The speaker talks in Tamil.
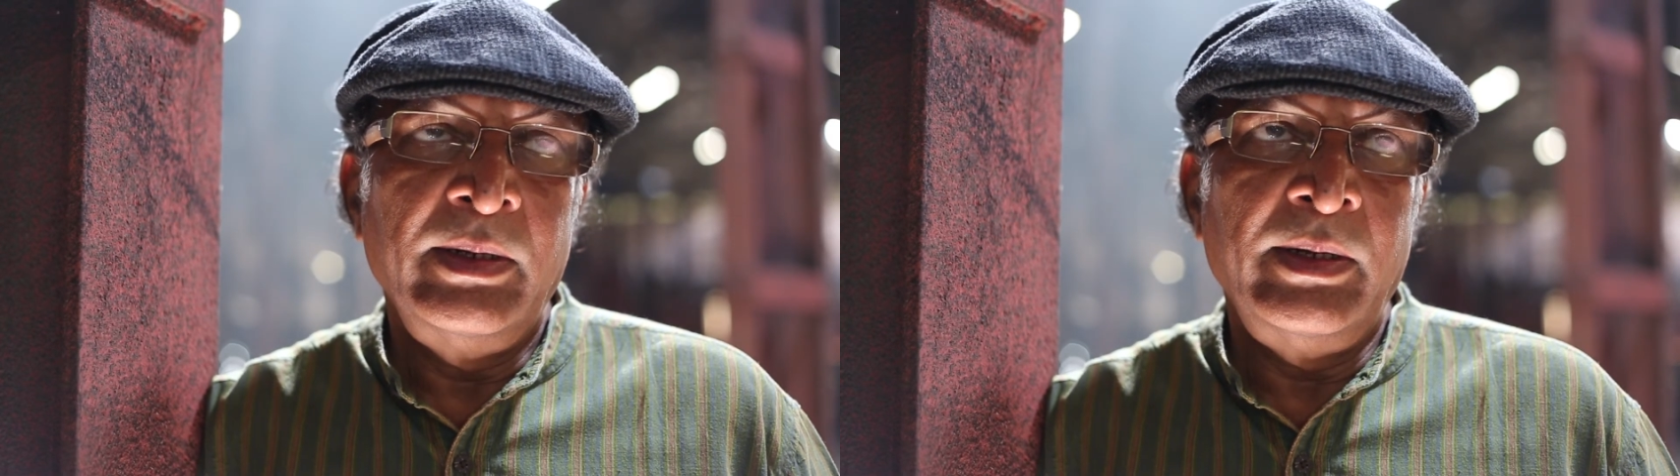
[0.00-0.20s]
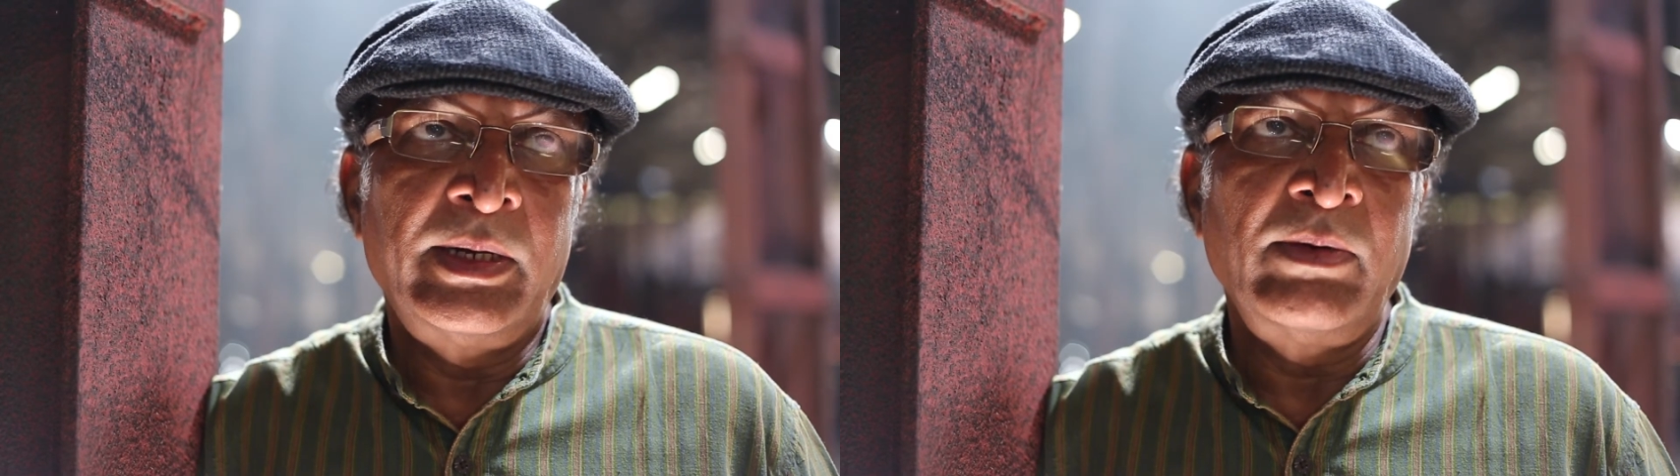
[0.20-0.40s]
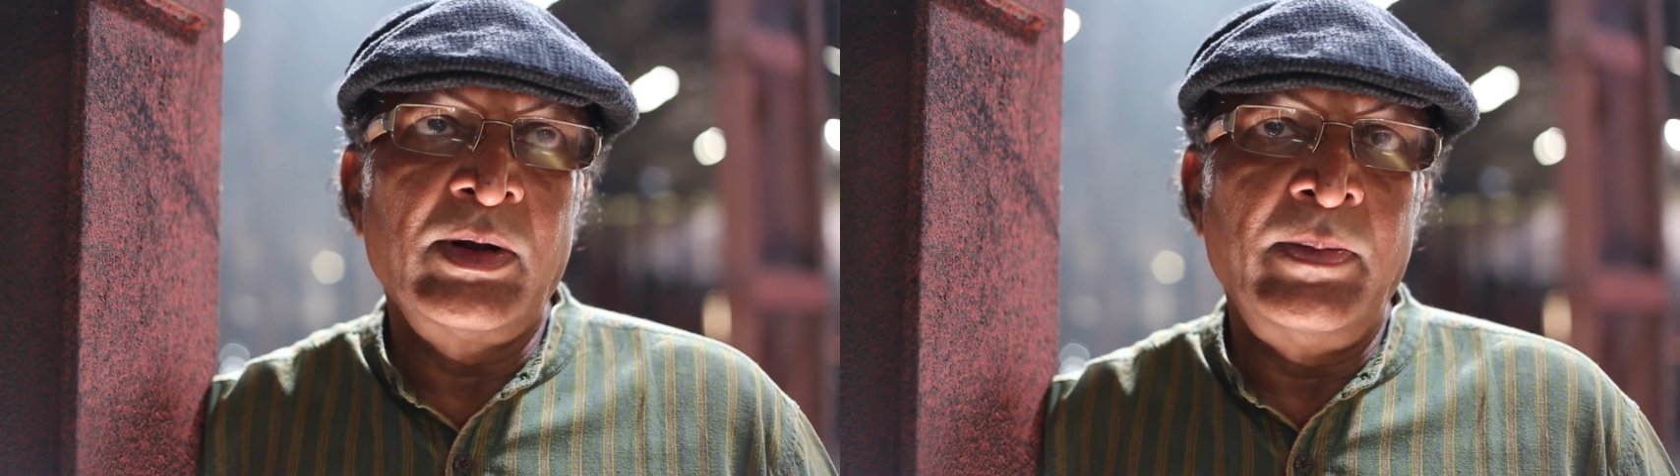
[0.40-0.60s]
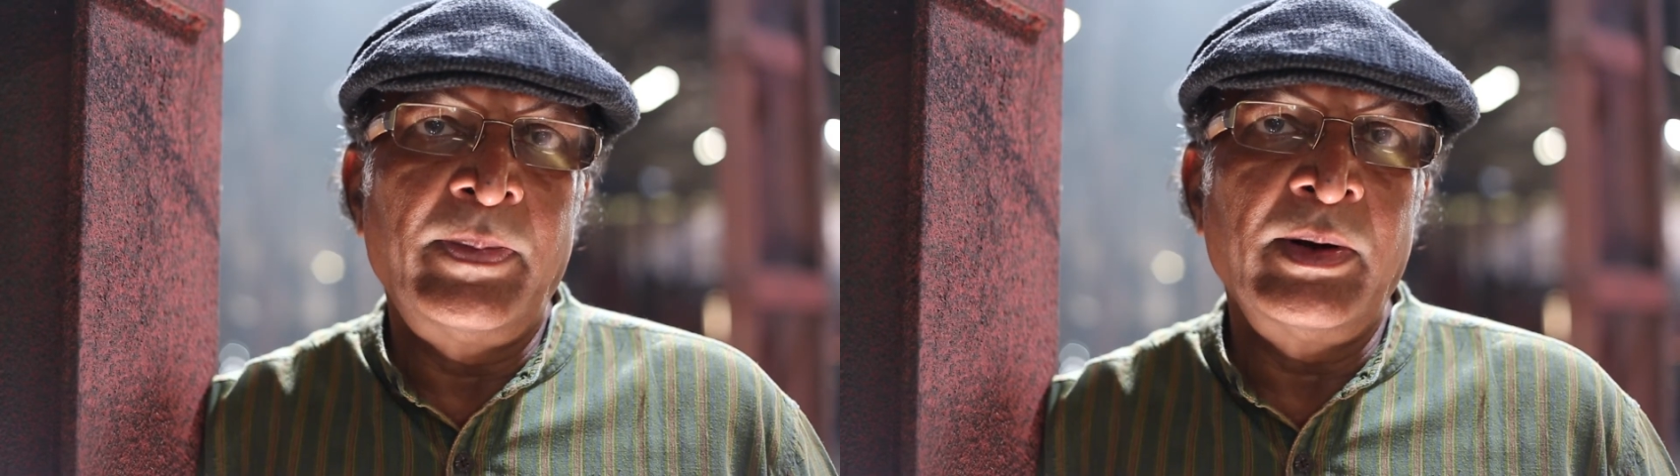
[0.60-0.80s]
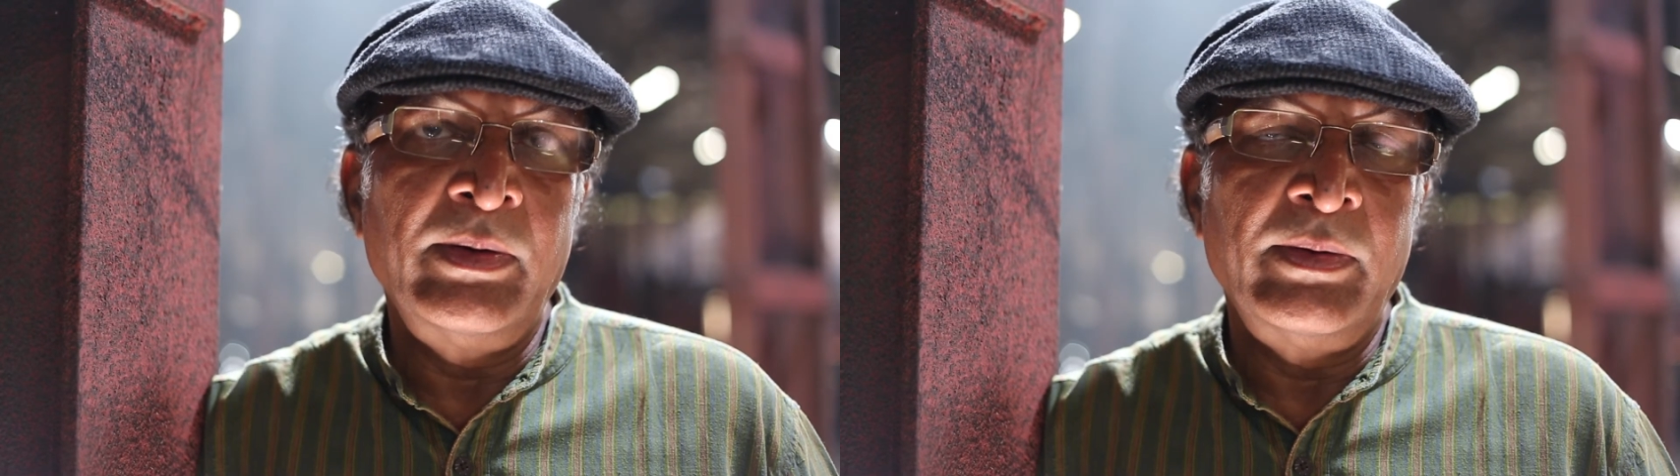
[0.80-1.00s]
இன்டர்வலுக்கு
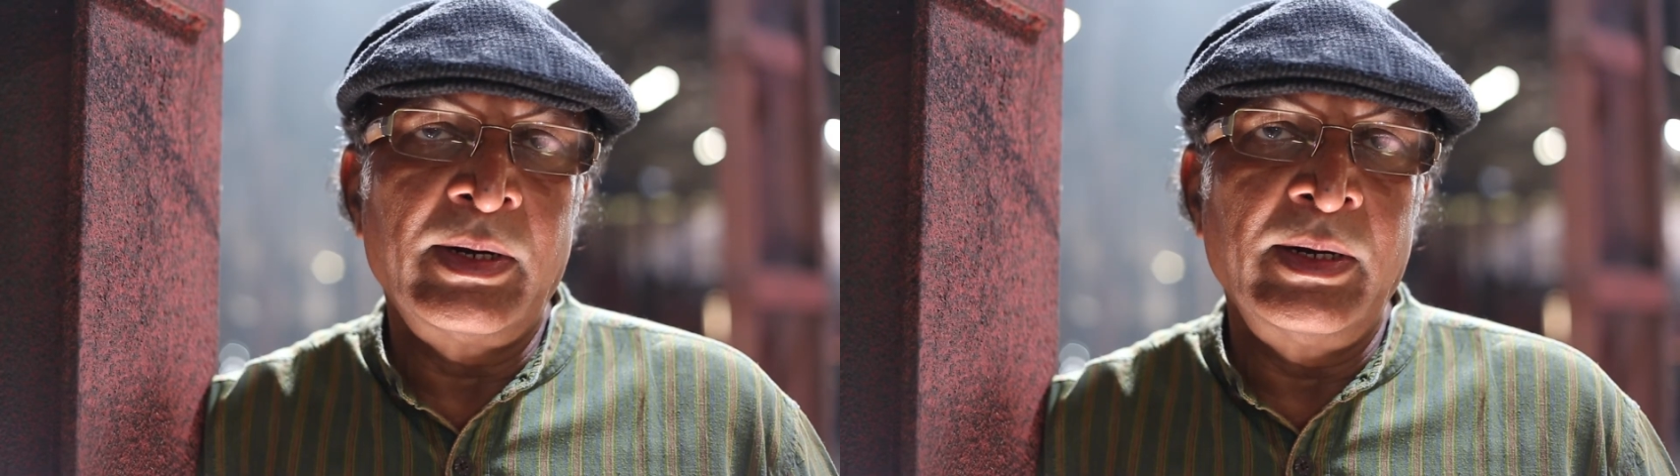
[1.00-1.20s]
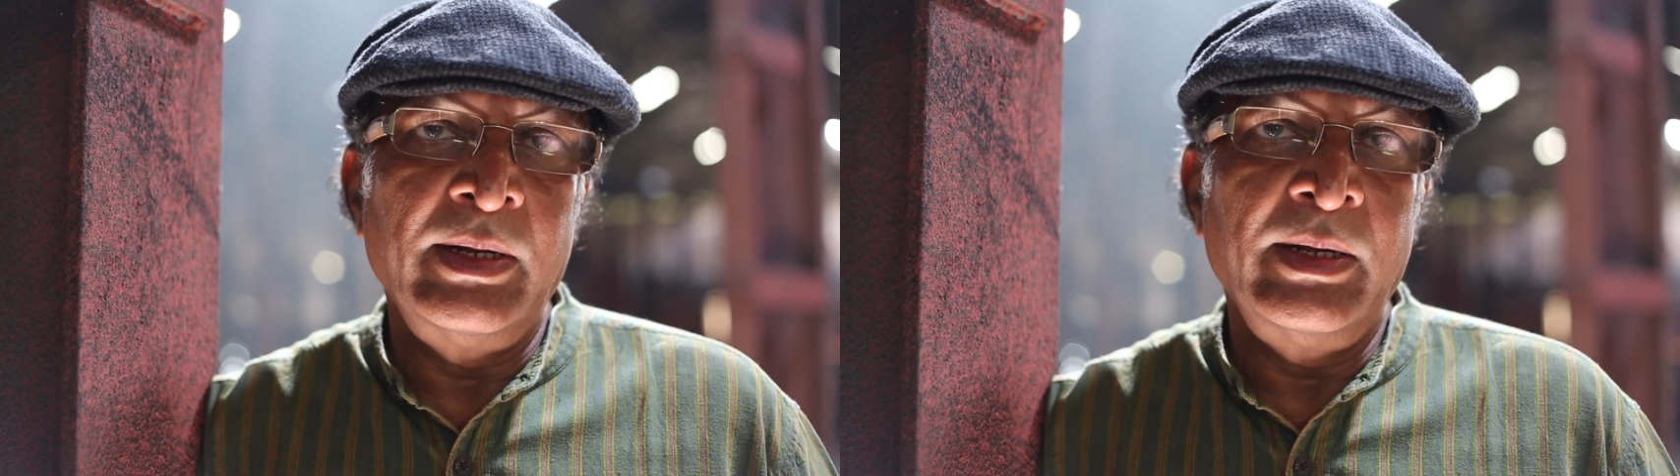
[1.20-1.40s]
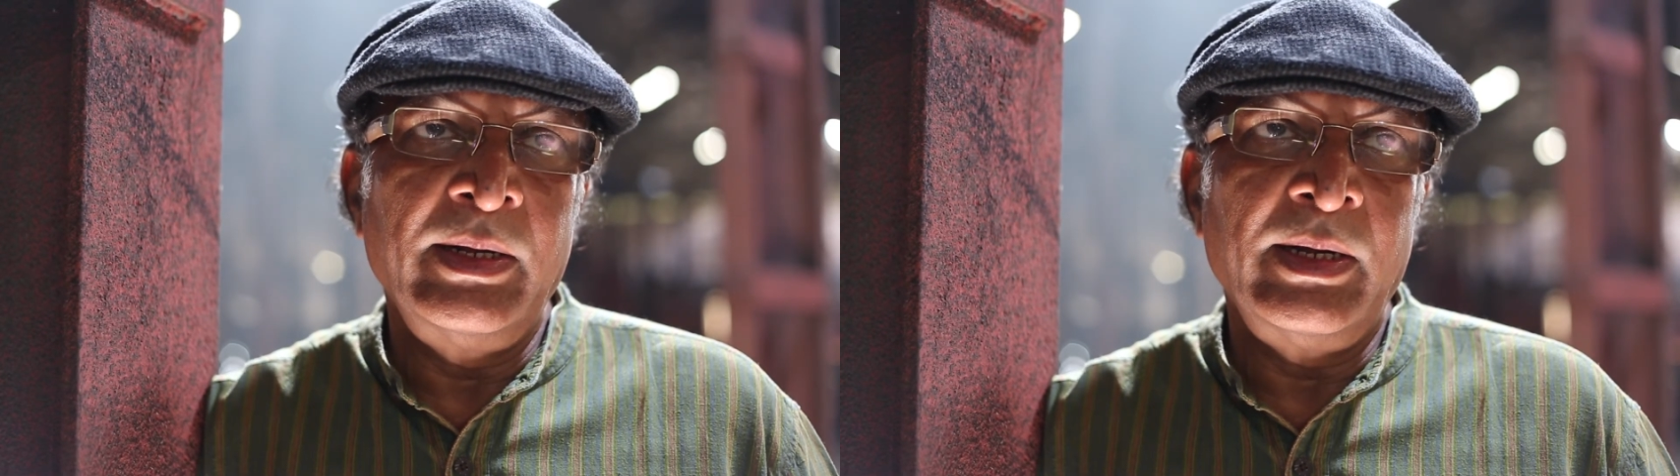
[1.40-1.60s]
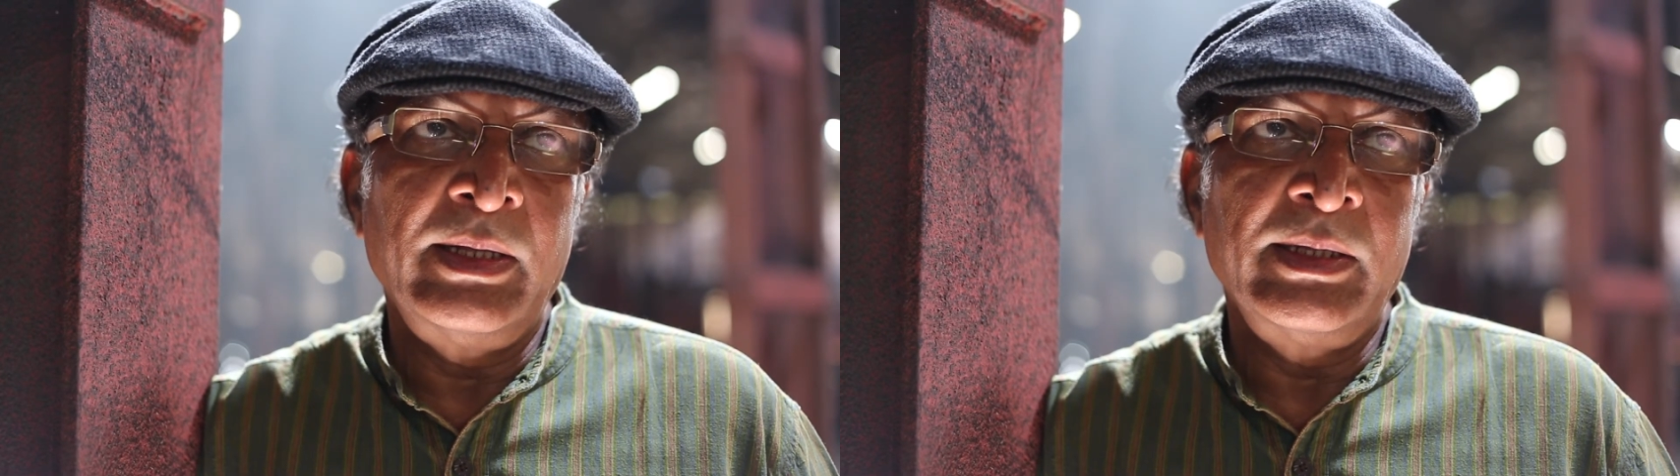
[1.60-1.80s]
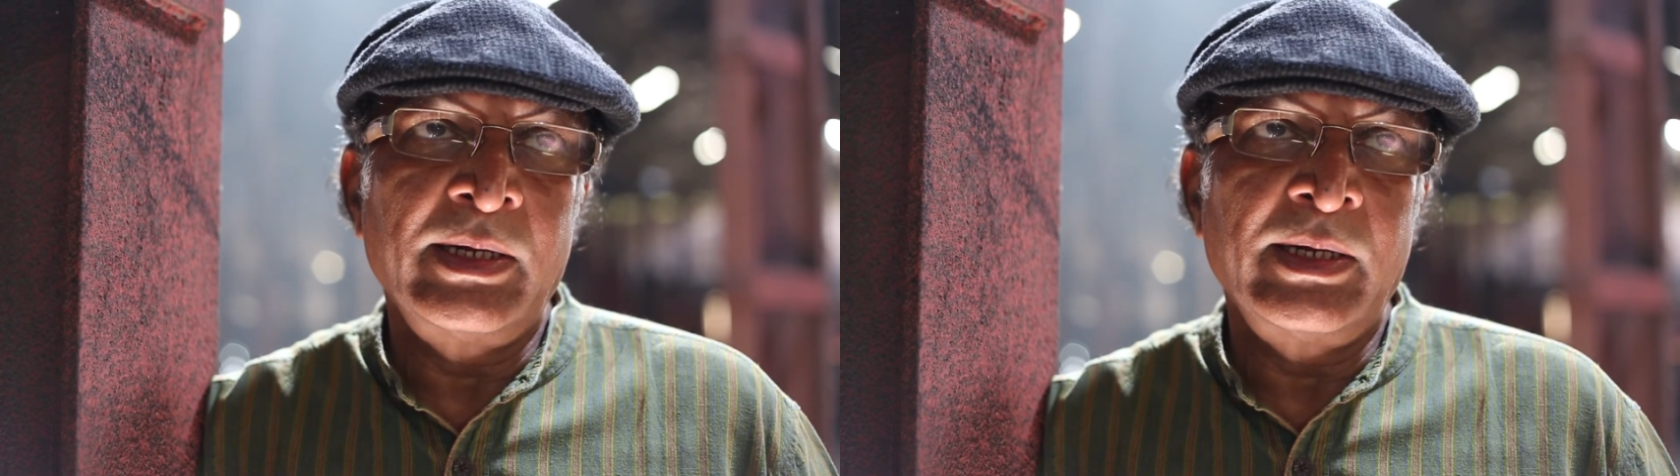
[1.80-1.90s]
அப்புறம் வர்ற அந்த